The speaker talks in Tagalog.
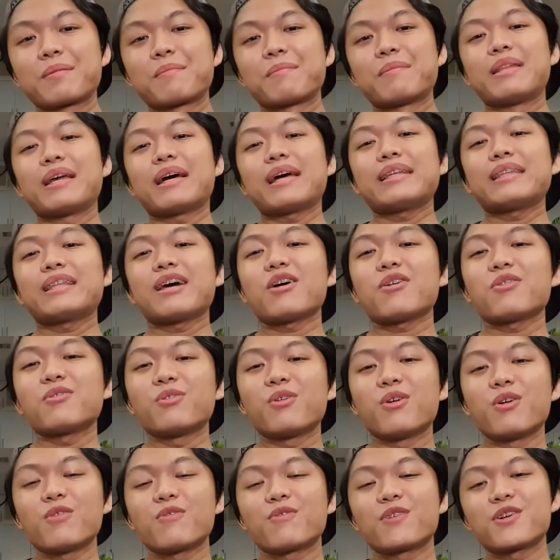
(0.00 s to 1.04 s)
may nakita
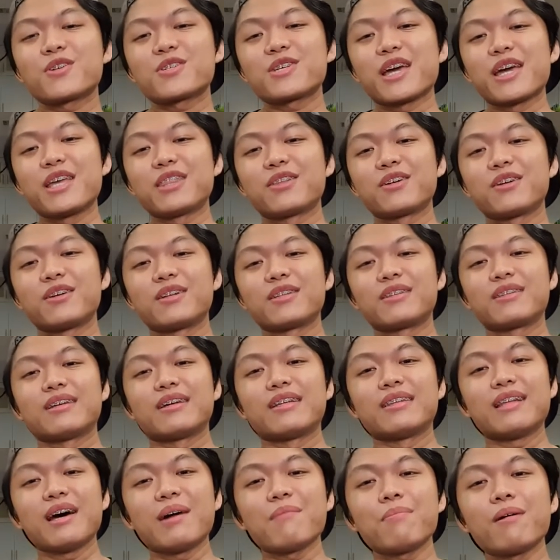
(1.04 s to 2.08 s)
akong offer sa internet
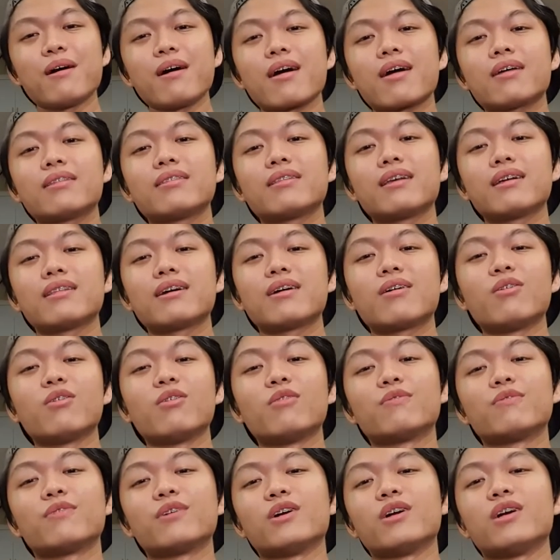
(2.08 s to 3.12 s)
na napakaganda ng
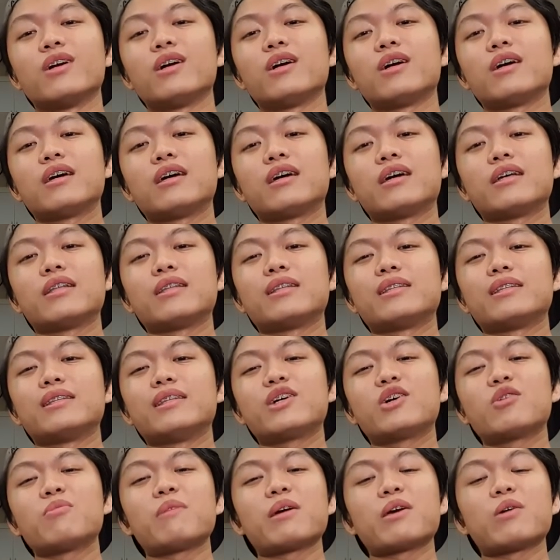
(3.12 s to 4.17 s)
offer.
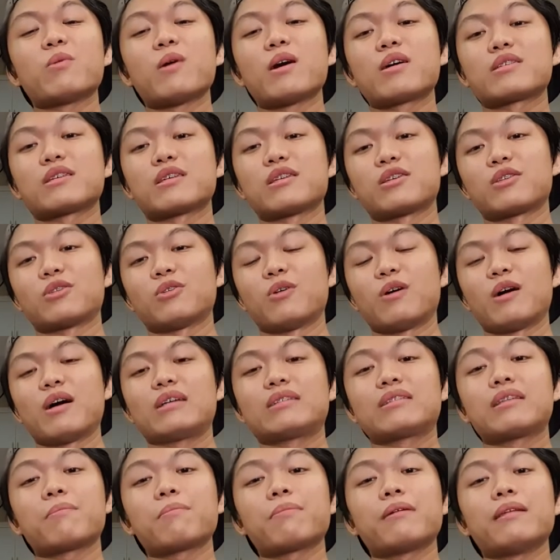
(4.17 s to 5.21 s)
Di ko maiwasan ito
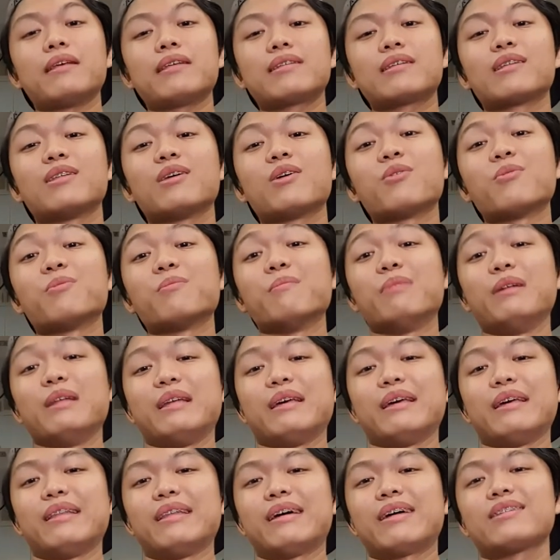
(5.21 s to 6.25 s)
at napilitan akong
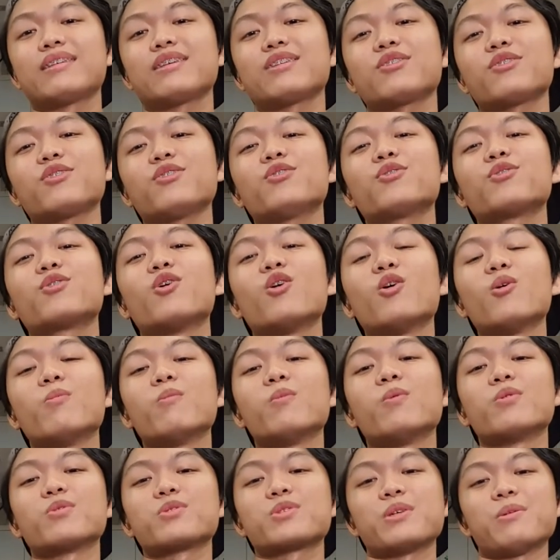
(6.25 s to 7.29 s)
bilhin. At ito yung
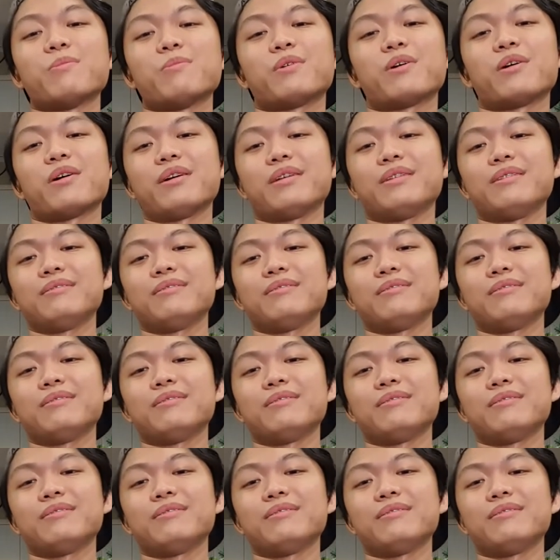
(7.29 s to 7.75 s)
GOMO SIM card.